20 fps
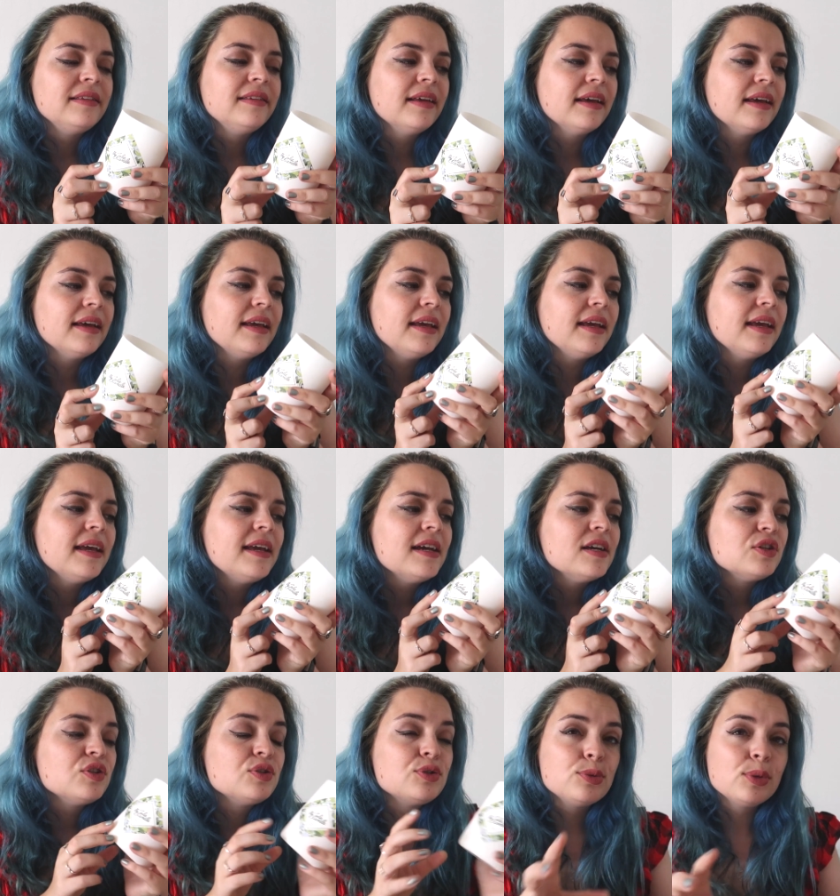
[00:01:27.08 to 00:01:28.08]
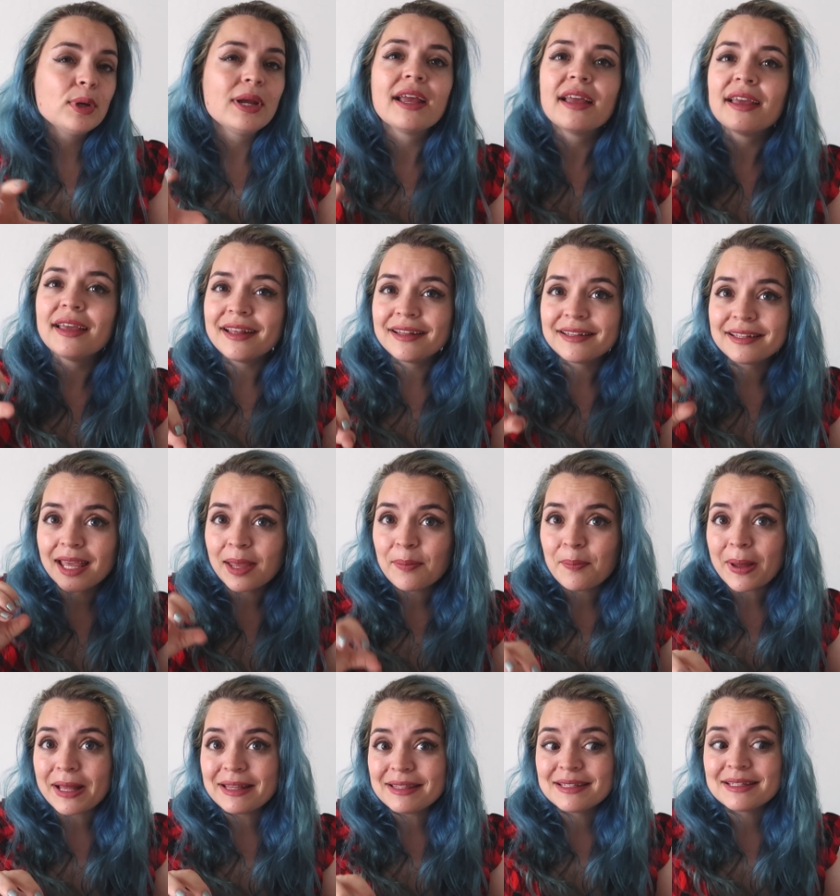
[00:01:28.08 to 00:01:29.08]
très sucrées, très
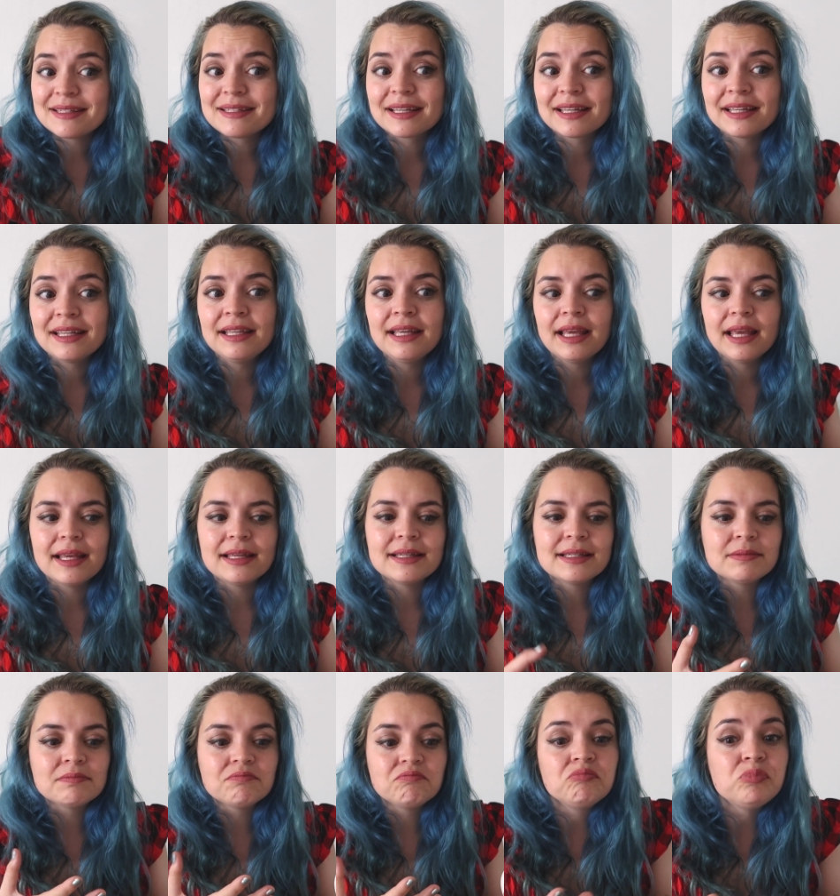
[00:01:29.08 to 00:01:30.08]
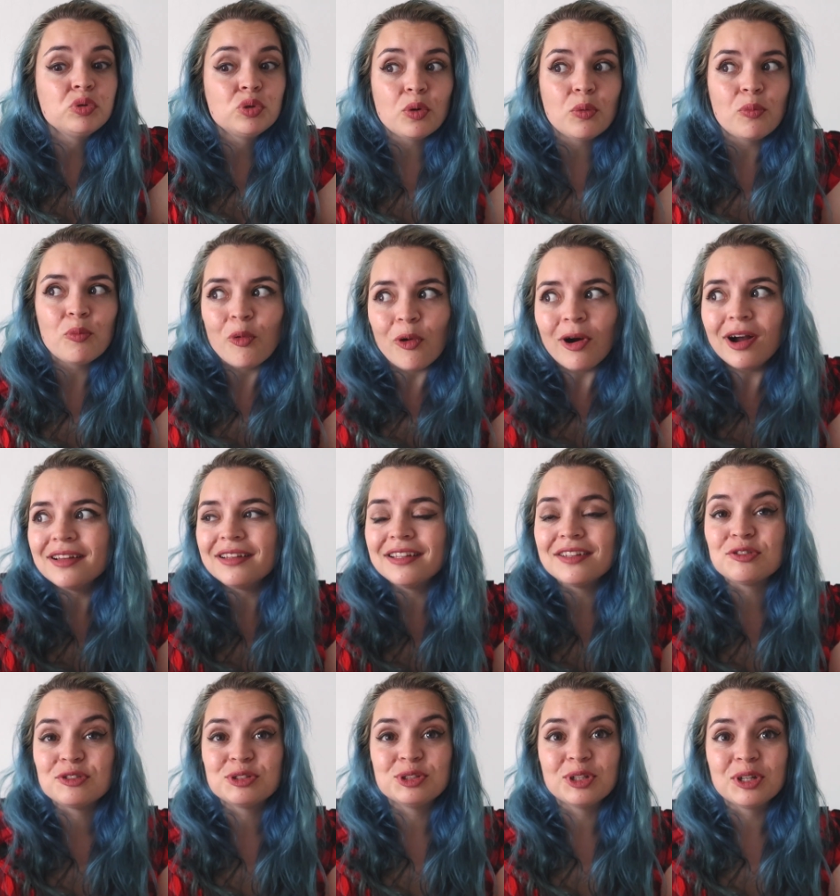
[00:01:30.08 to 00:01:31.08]
pâtisseries et pour moi
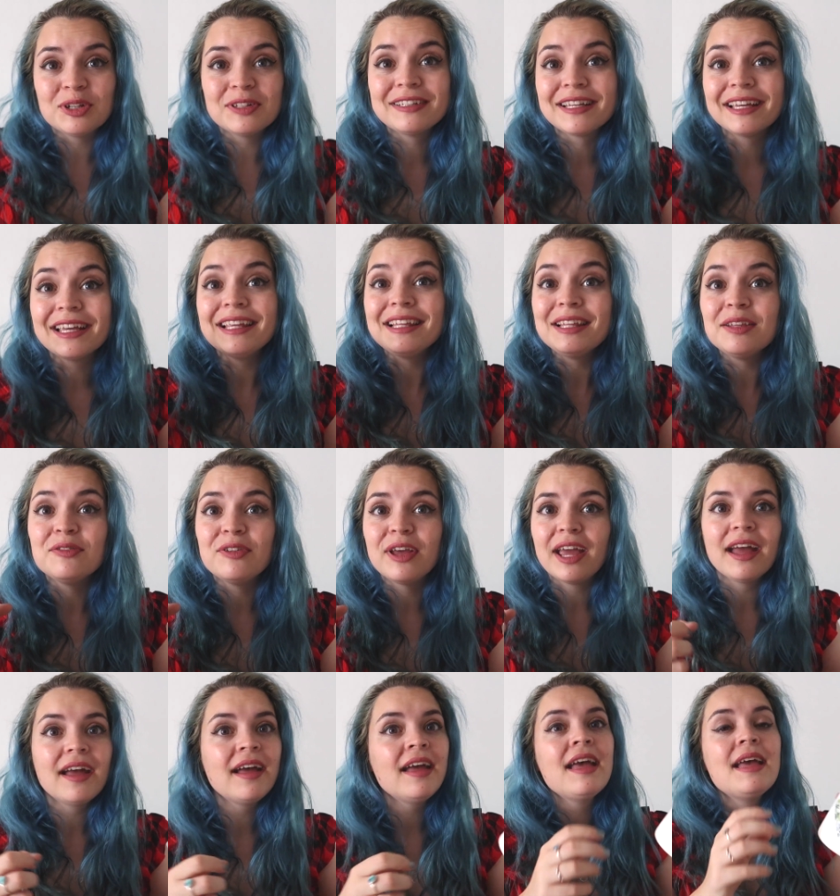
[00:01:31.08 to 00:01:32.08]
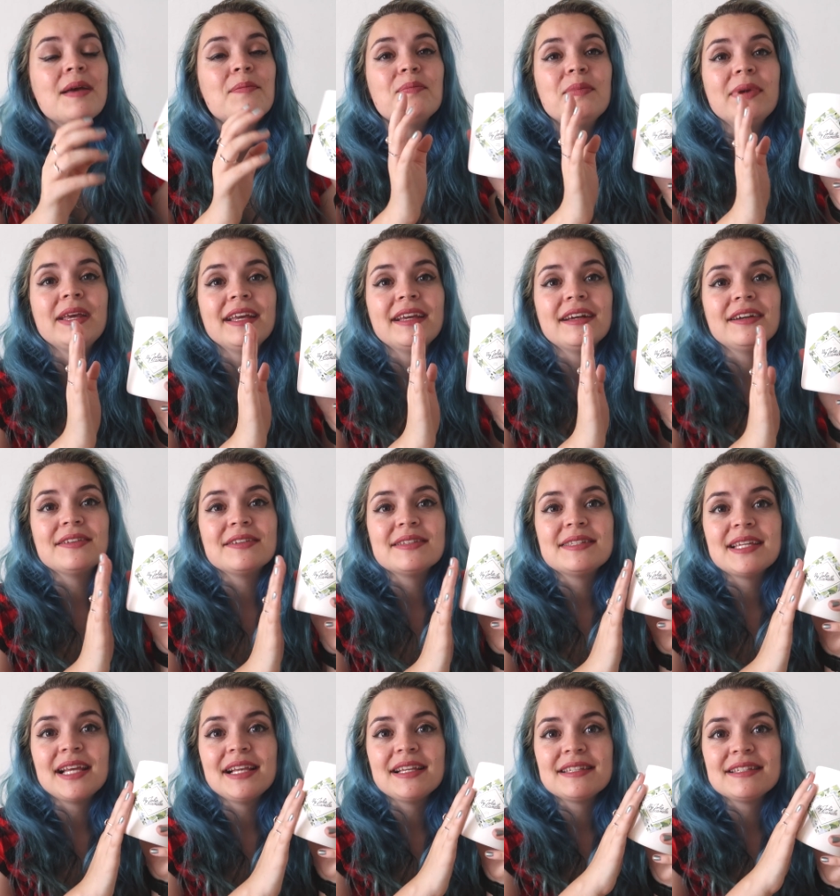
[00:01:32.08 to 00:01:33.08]
des odeurs très hiver mais euh,
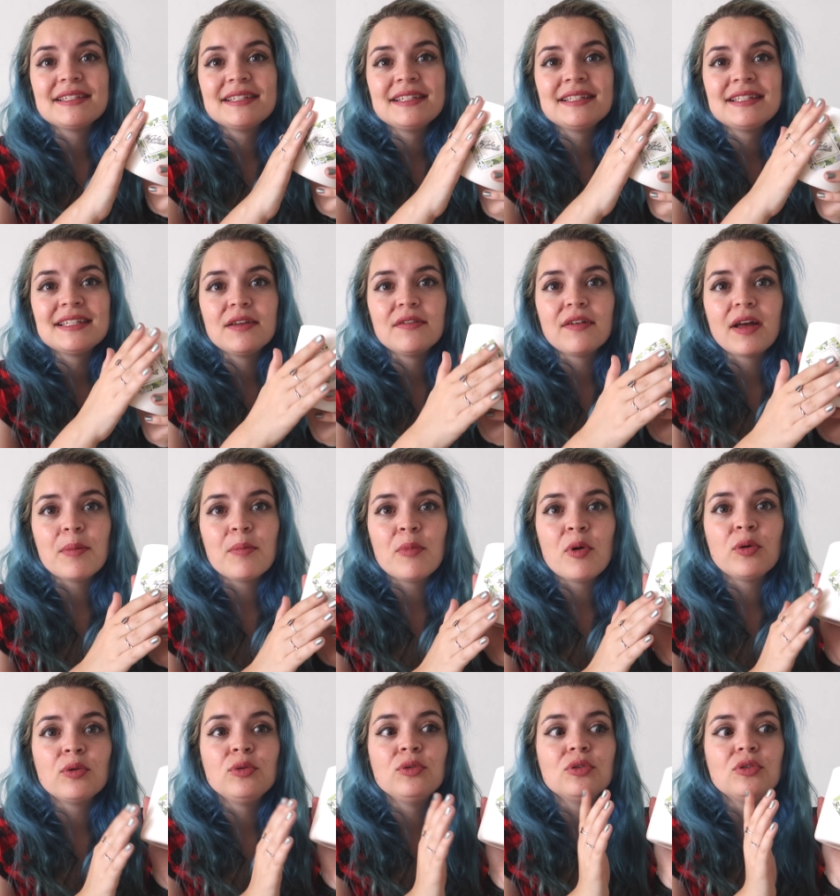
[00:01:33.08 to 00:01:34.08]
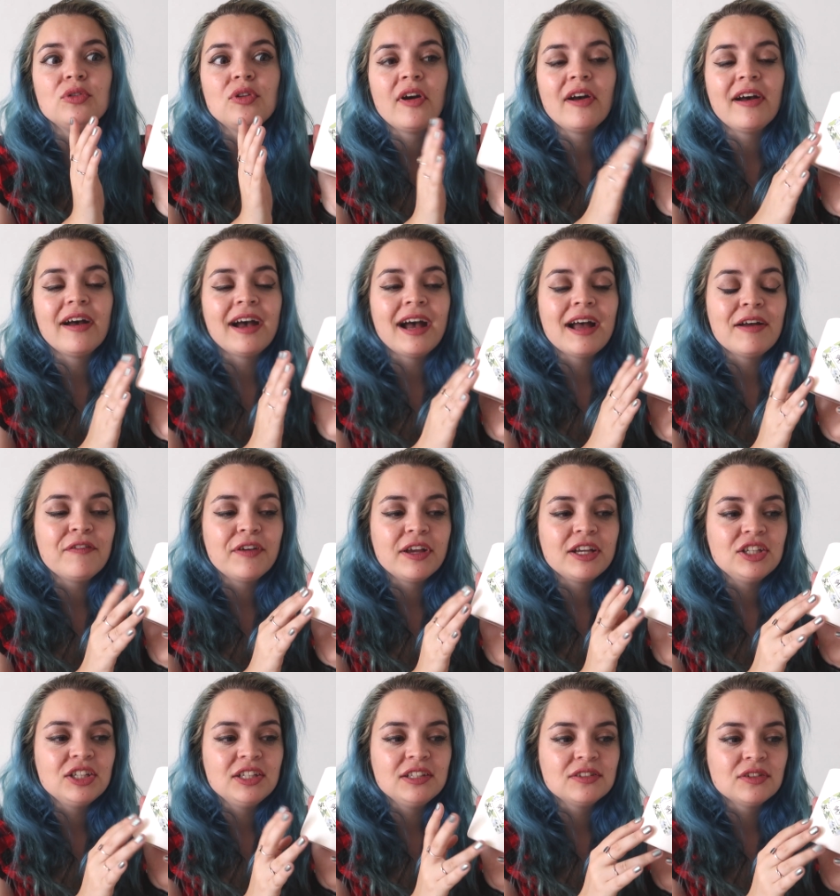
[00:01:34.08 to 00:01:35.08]
celle-ci c'est vraiment une odeur
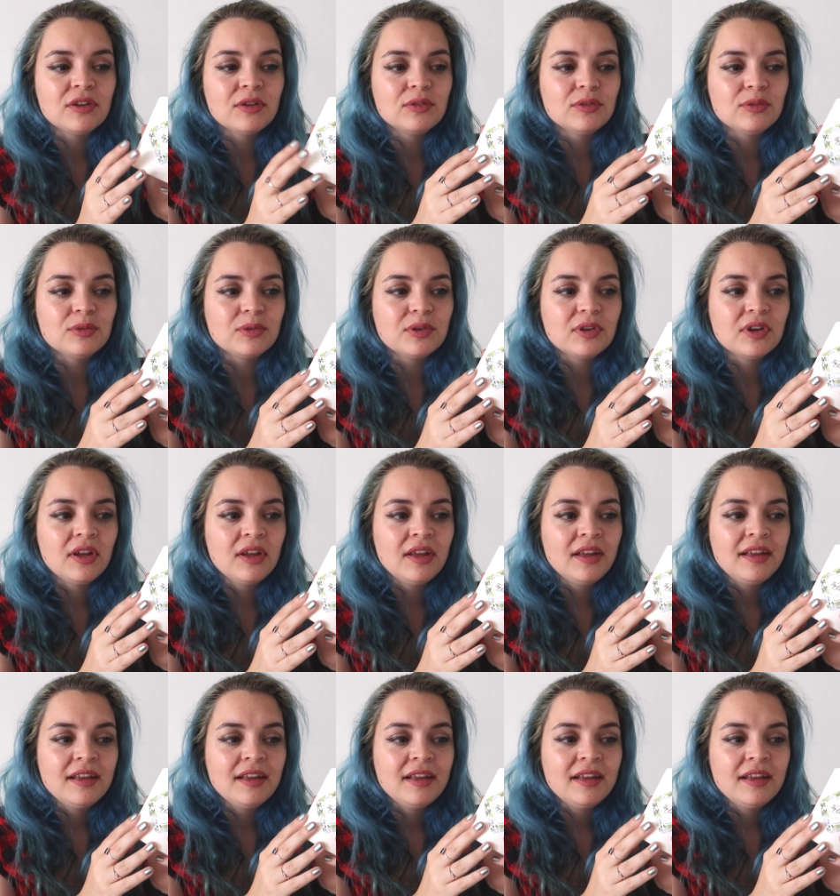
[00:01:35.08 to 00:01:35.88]
rafraîchissante donc